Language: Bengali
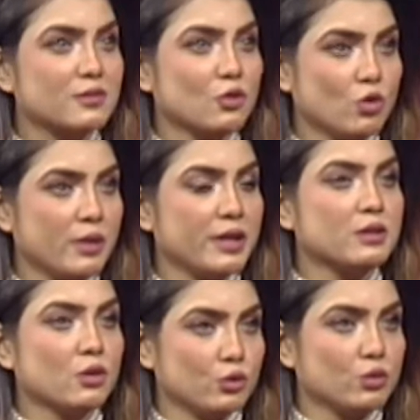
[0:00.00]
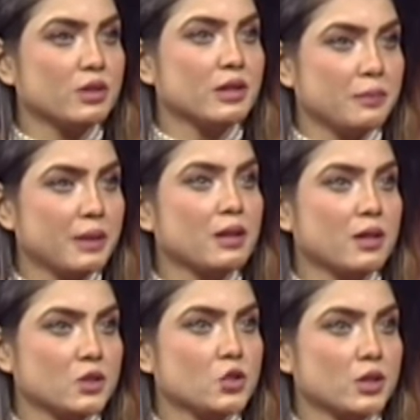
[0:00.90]
এরকম দিনের হ্যাঁ। বেলা
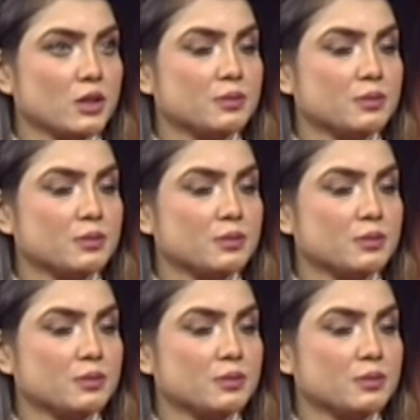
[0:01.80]
আচ্ছা সো